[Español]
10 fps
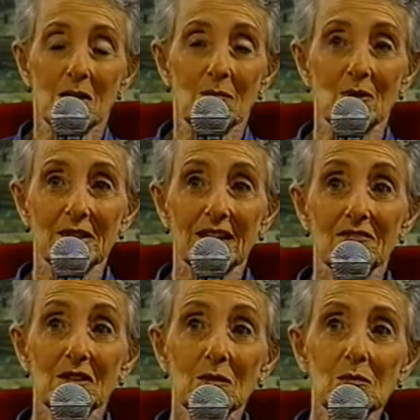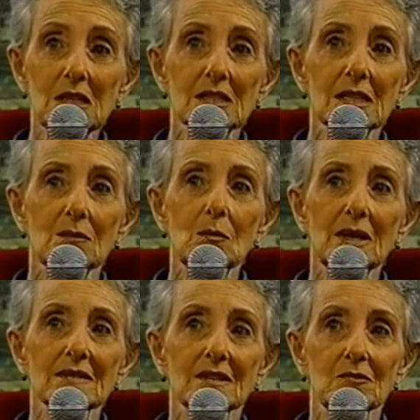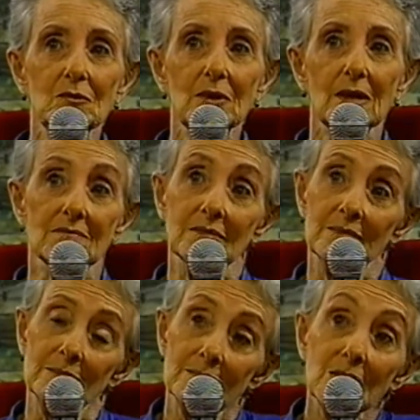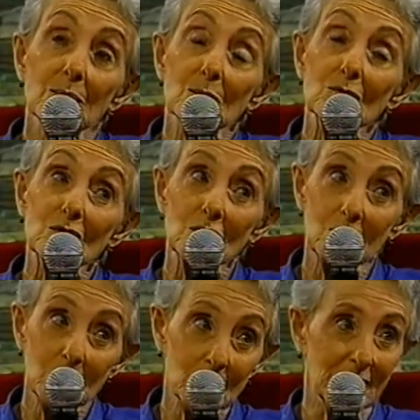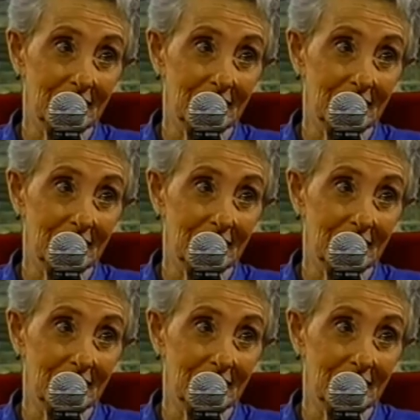porque Café con Leche es una señora, una prostituta,